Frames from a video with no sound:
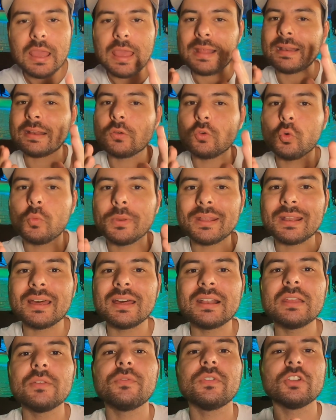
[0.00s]
E
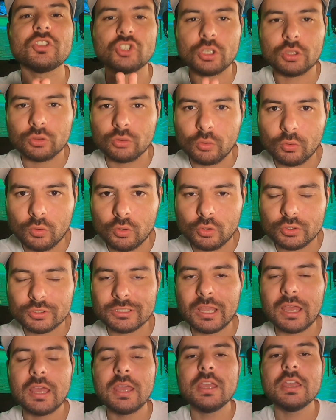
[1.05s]
recuperare facendo
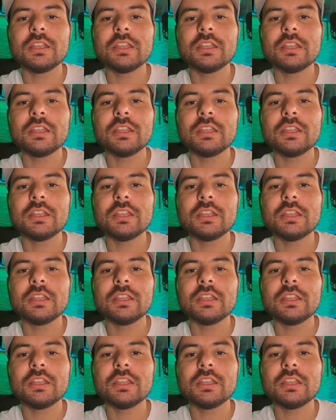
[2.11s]
cosa?